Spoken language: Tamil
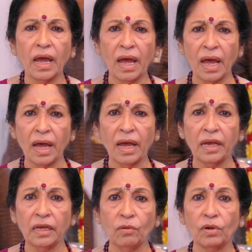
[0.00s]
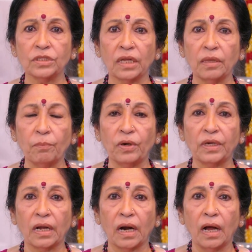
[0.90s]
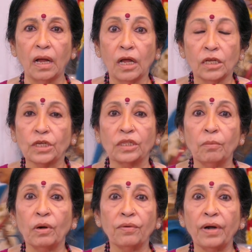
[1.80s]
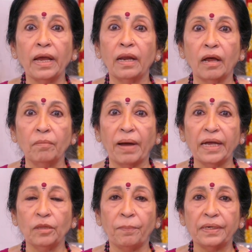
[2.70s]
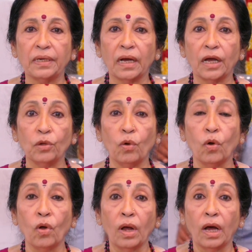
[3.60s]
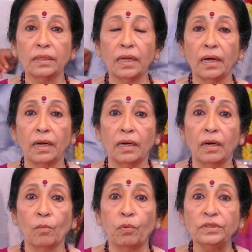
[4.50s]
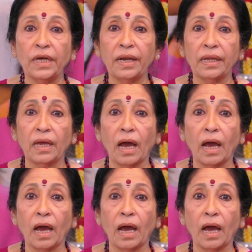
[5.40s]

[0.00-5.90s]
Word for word: ஏன்னு ஒரு சத்தம் போட்டாராம் சத்தம் போட்டோடனே எல்லோரும் பயந்து போயிட்டாங்க ஐயோ அந்த பூஜாரிக்கு